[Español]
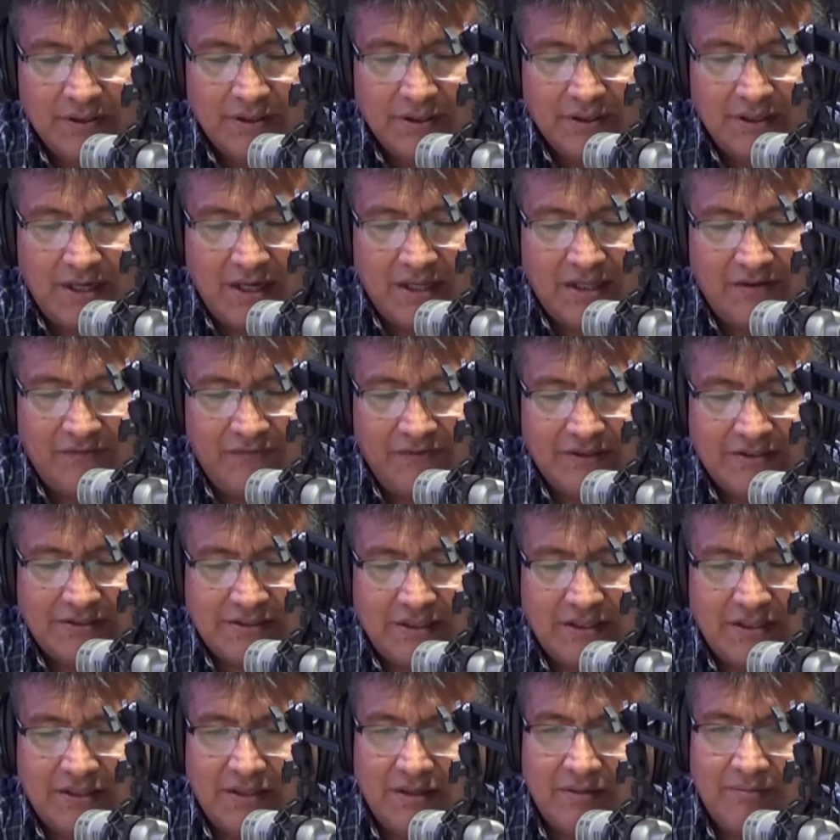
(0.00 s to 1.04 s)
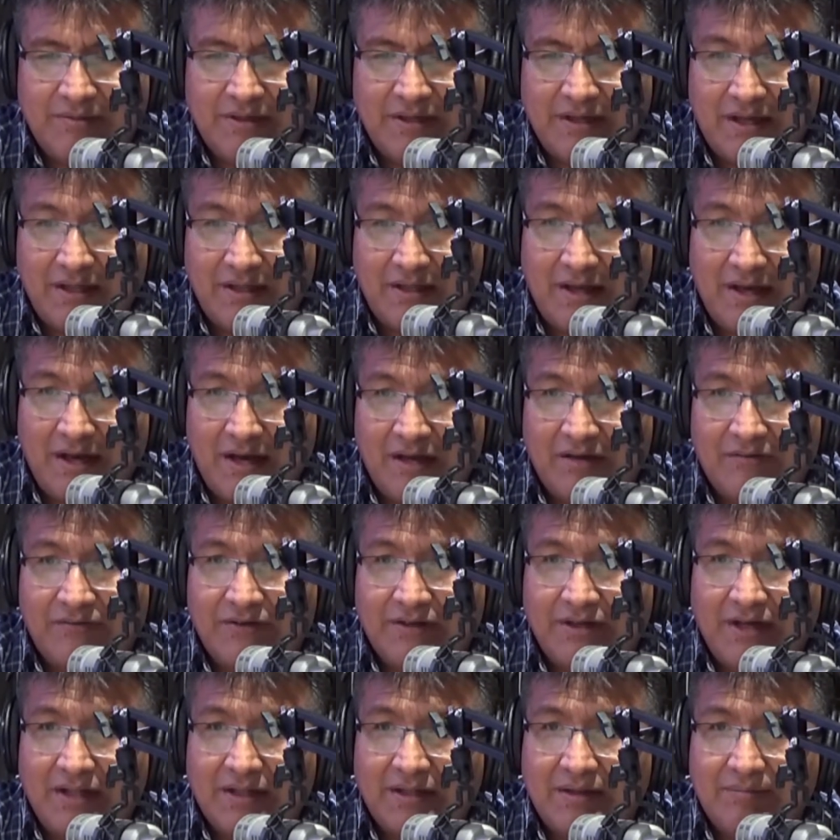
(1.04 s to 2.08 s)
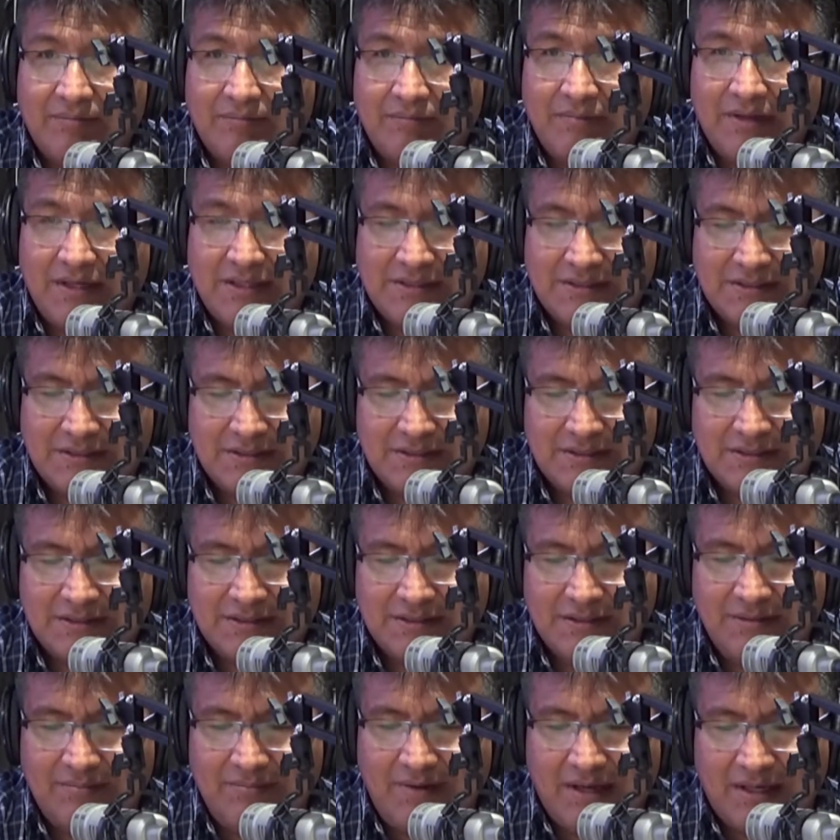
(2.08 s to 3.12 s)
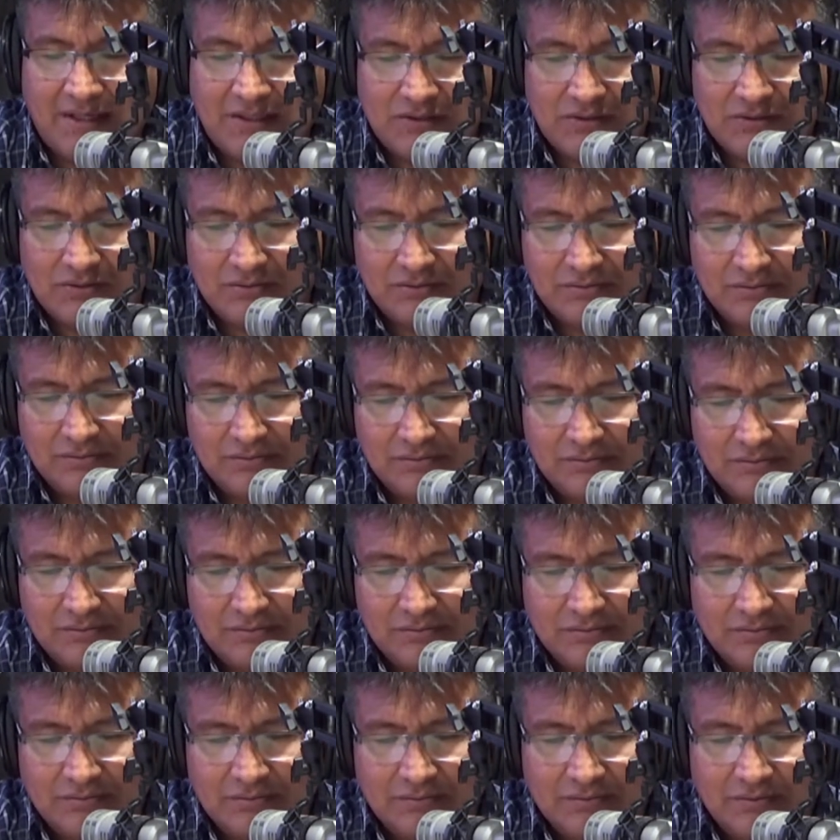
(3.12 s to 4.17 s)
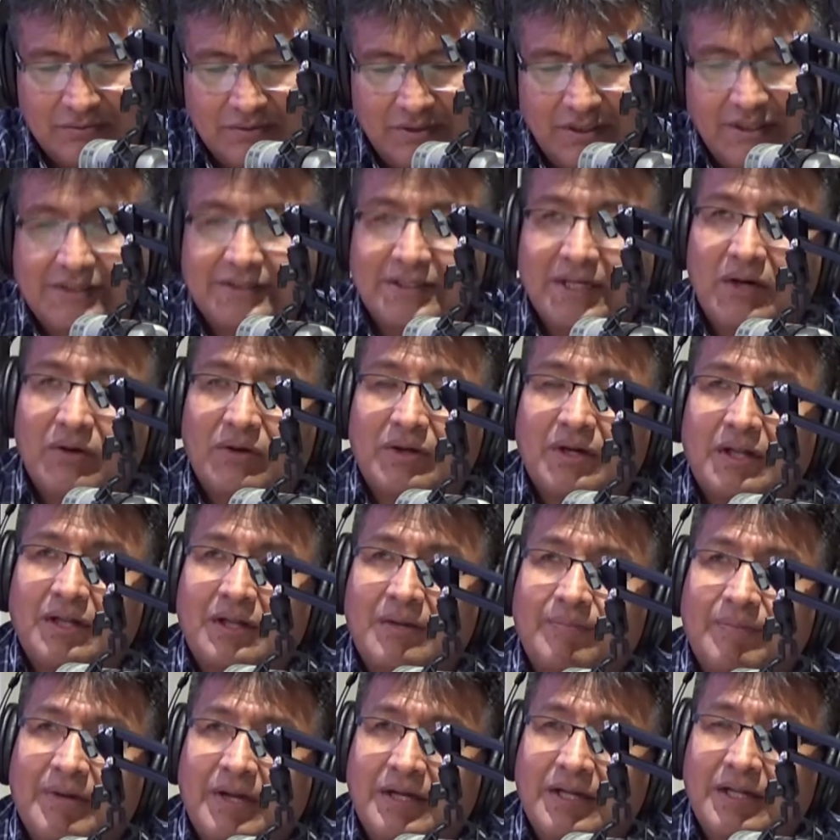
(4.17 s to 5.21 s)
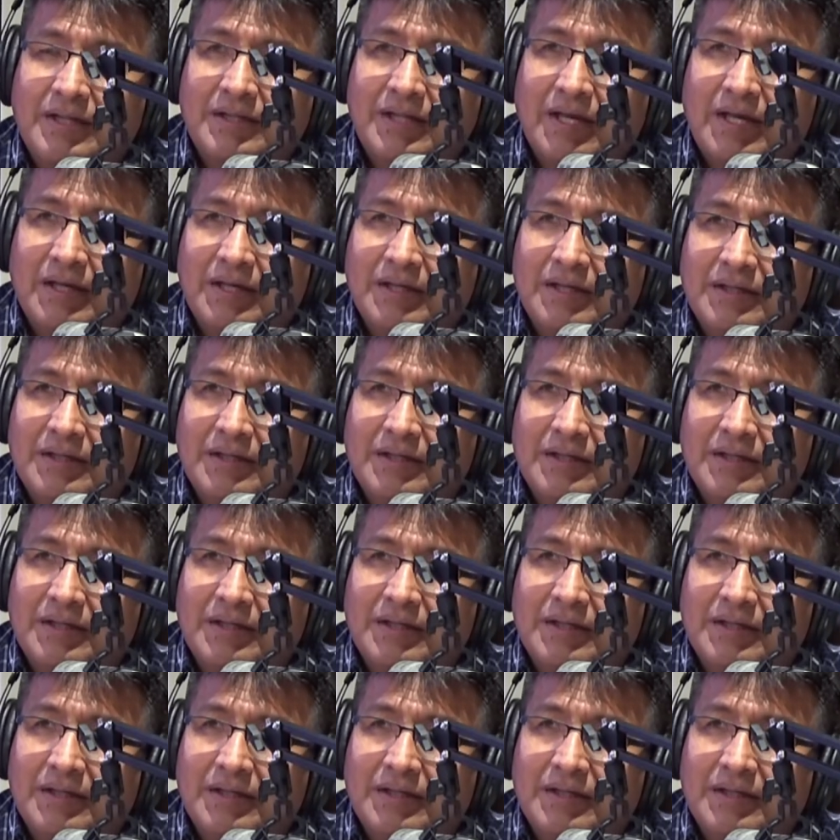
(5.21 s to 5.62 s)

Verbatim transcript: Cada fecha determinada al final del mes de marzo es la hora del planeta